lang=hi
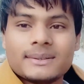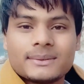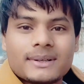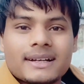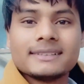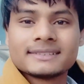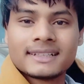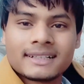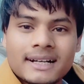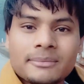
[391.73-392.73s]
तो गैस
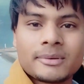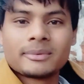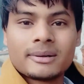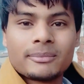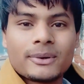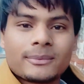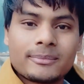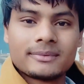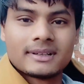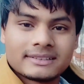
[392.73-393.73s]
अगर आपको मेरा ब्लॉग
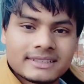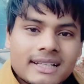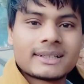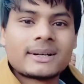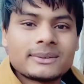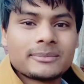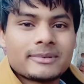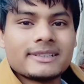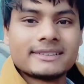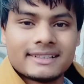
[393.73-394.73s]
अच्छा लगा हो तो
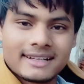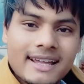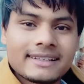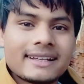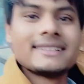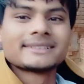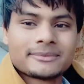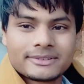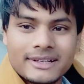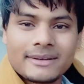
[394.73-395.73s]
प्लीज़ लाइक एंड
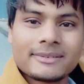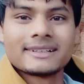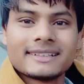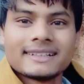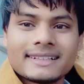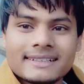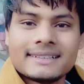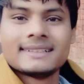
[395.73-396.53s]
सब्सक्राइब कर देना